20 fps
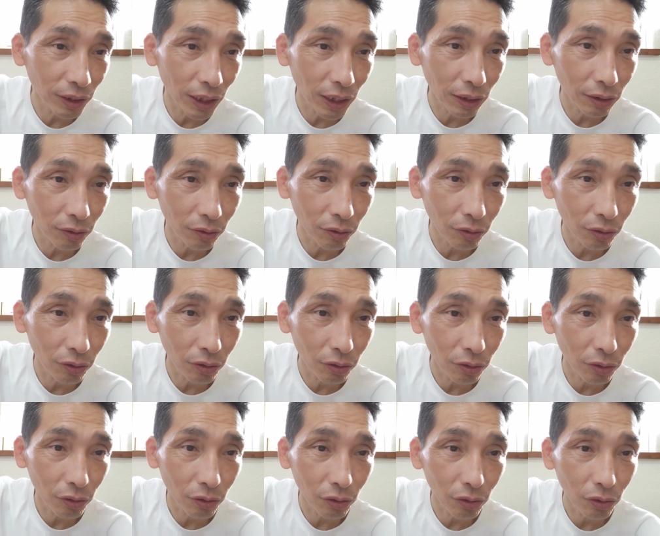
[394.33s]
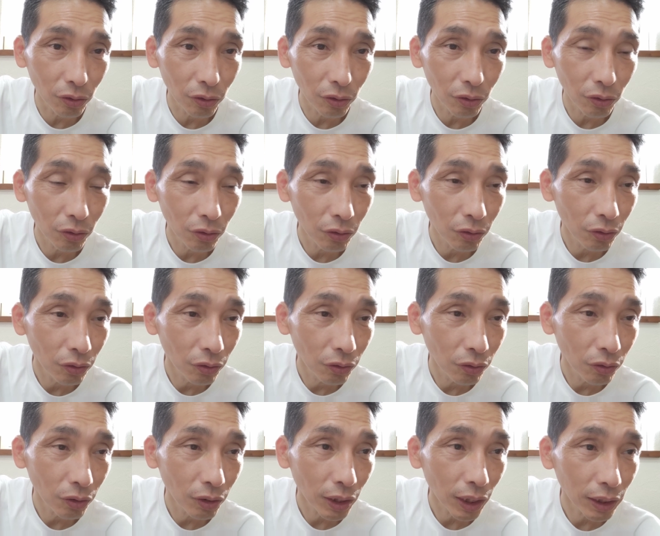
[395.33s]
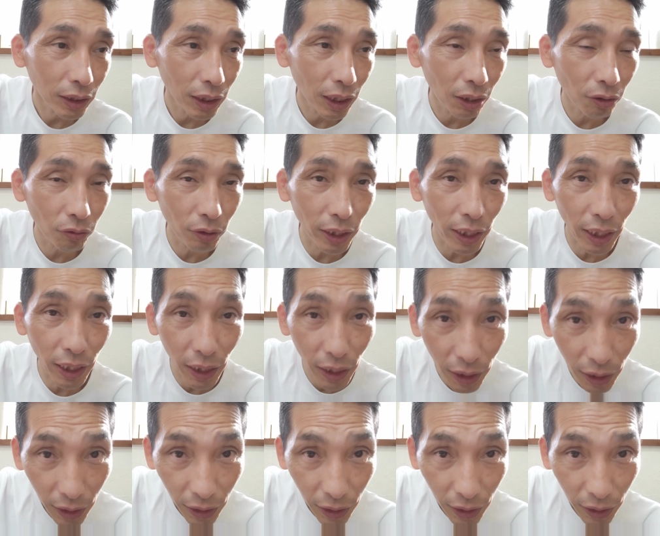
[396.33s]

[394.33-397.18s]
あのー、かな、俺、